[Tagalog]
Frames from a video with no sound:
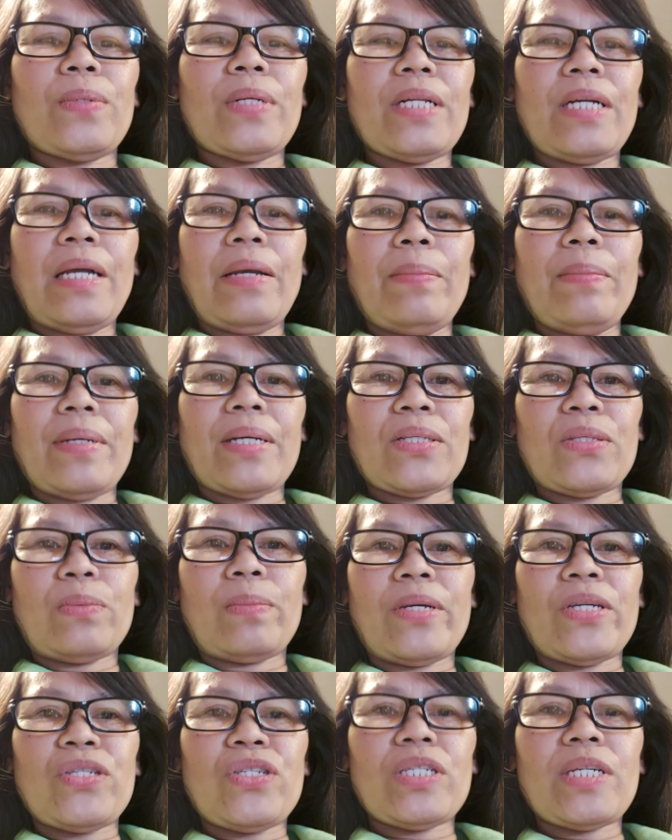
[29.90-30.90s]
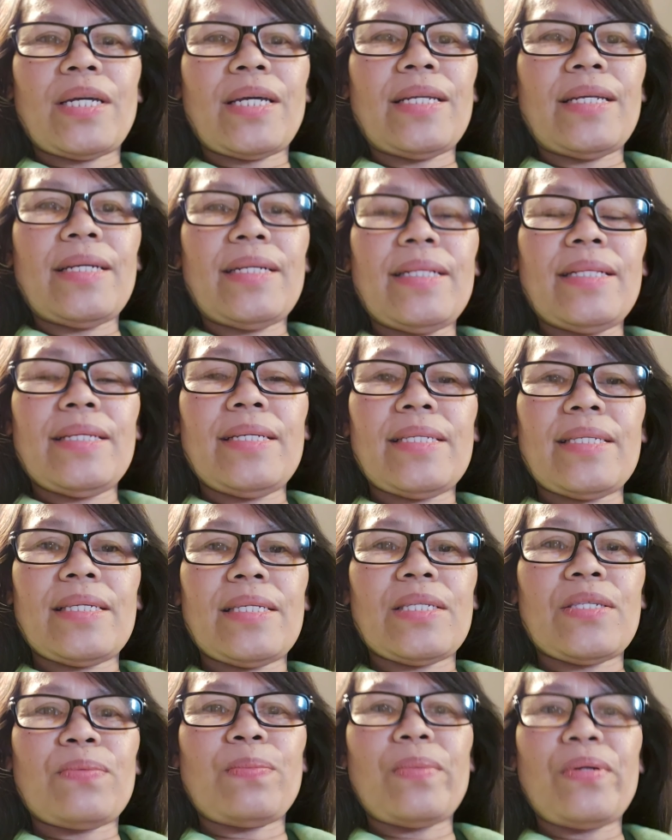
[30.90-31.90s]
welcome back to my channel this
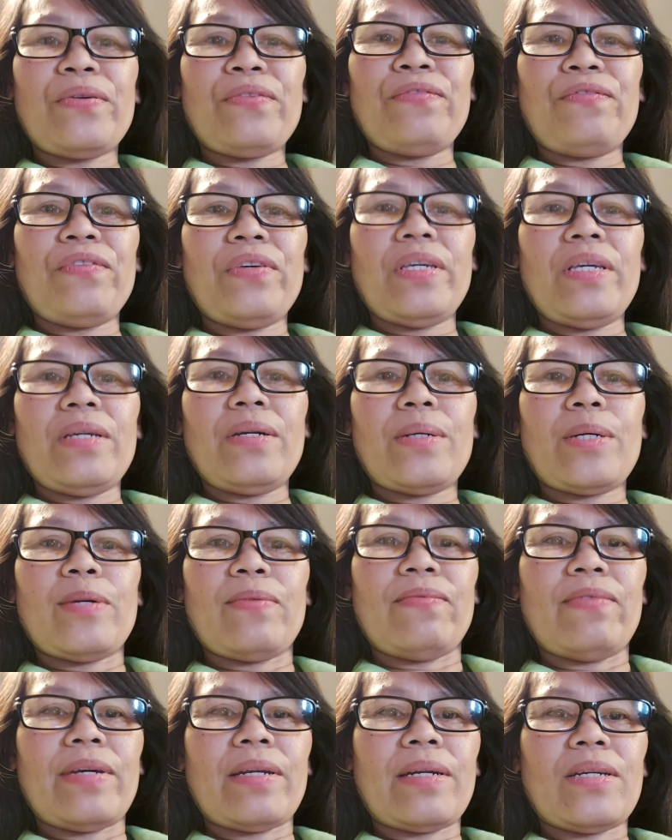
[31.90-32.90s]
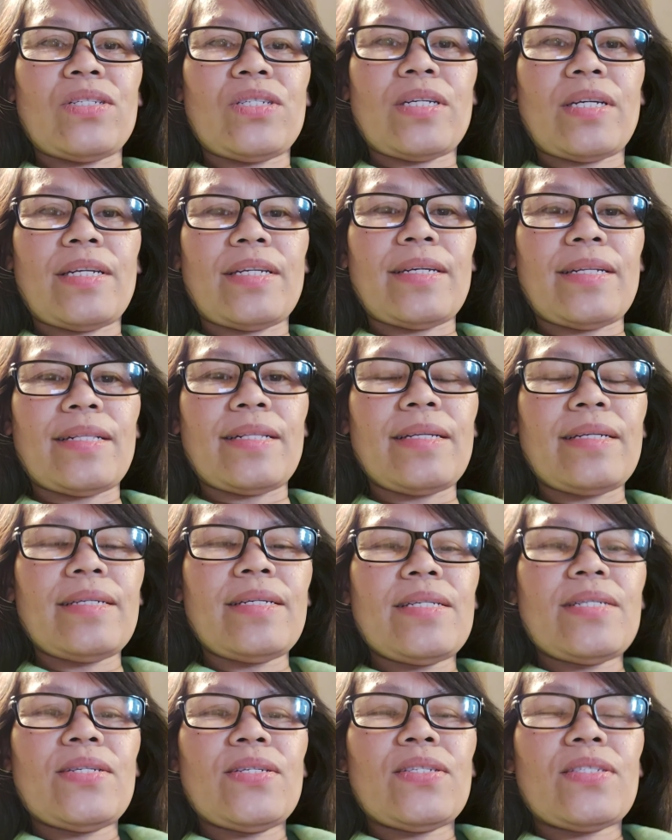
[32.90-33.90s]
is Murphy Corvera channel
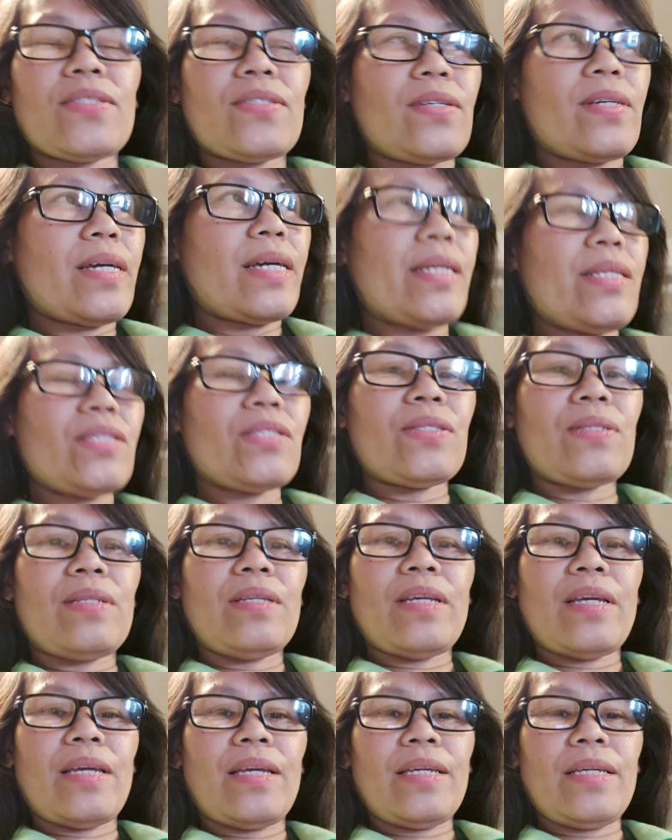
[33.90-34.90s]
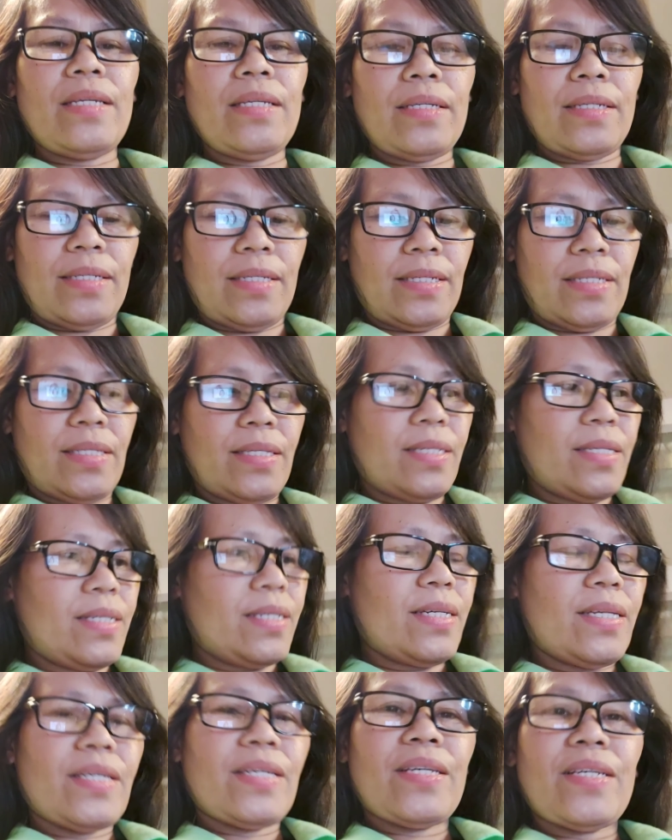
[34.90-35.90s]
so guys today
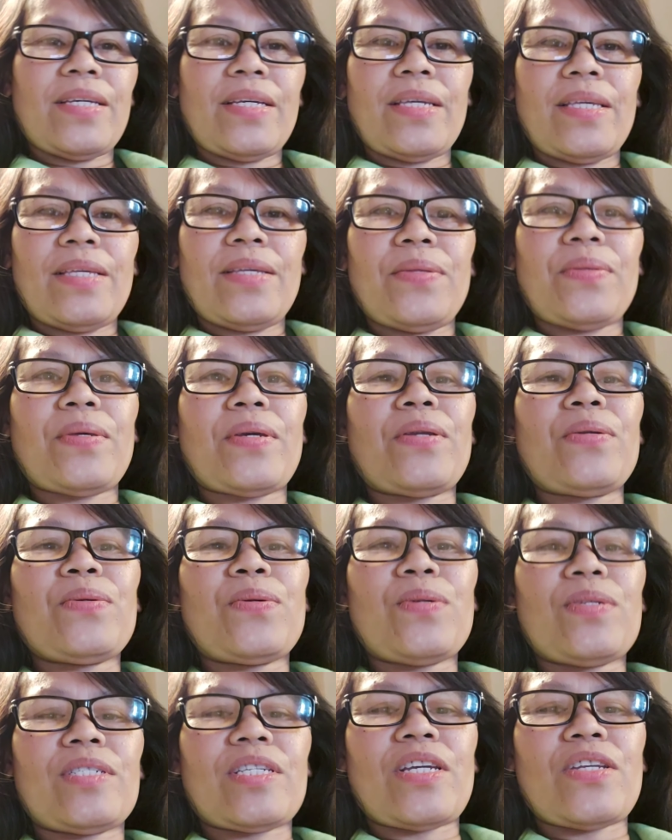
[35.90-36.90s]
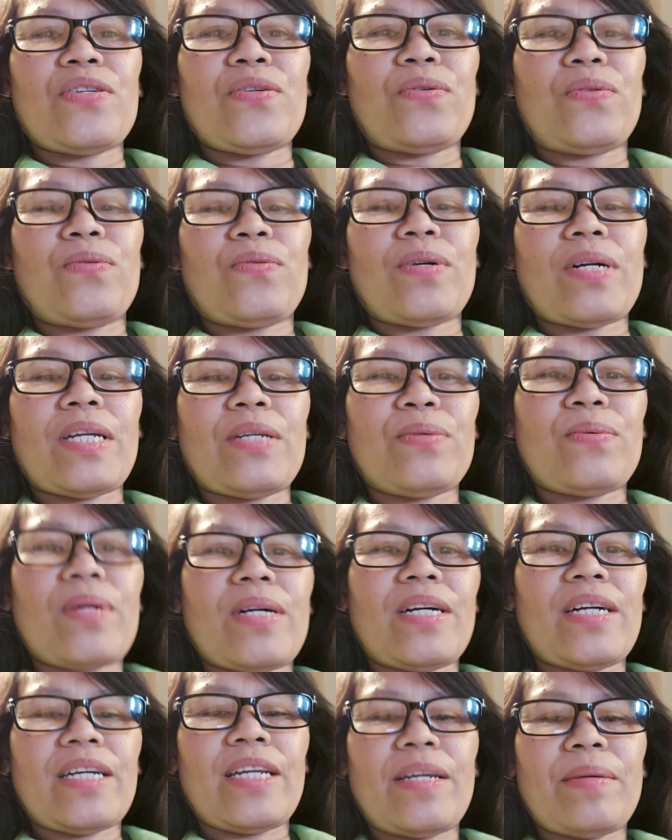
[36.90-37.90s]
ano ko sa inyo kung ano
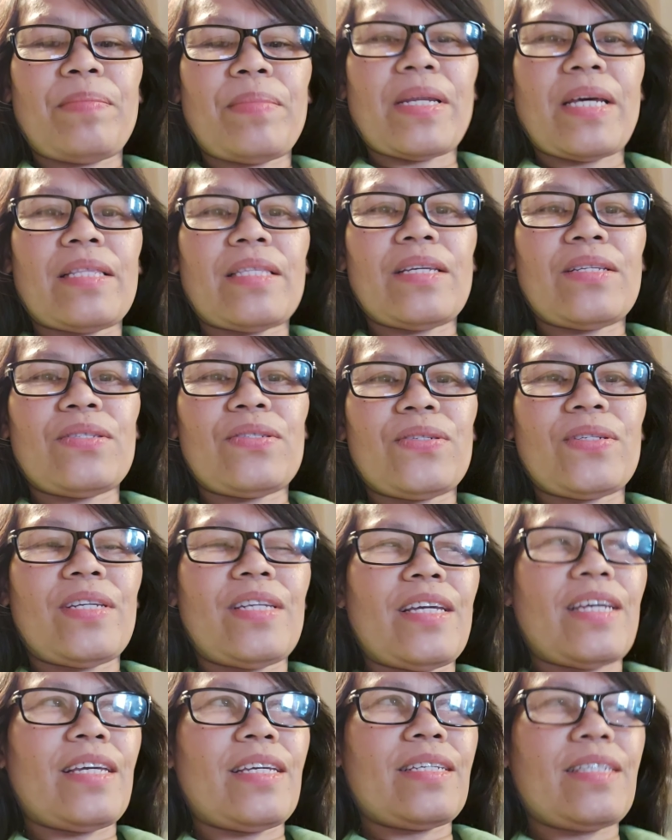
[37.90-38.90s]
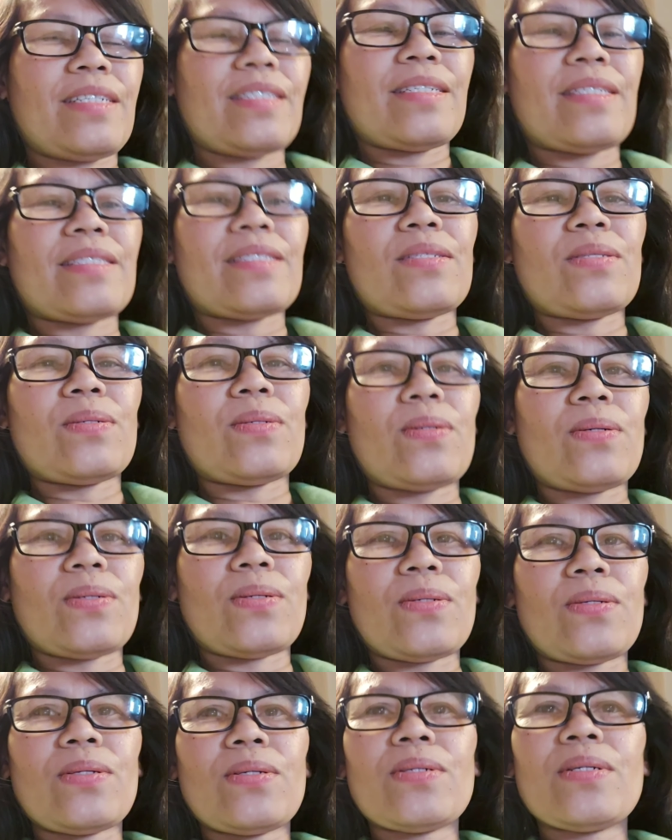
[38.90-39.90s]
ang ganap natin today so
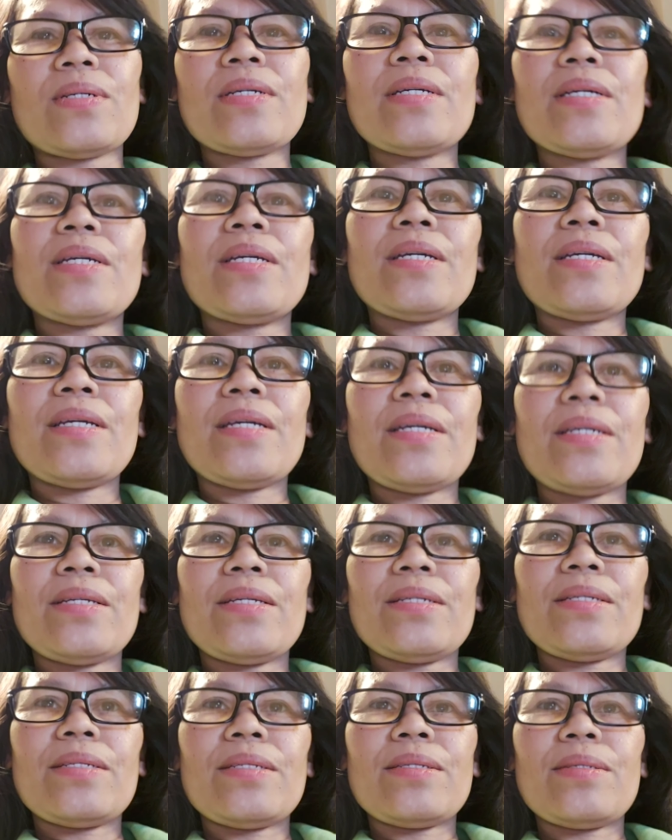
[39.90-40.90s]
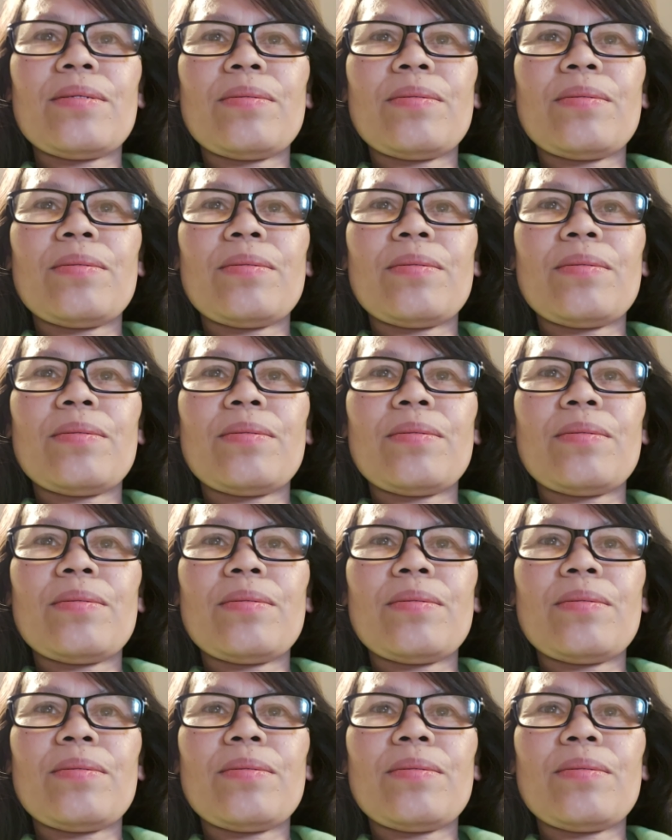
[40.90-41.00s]
is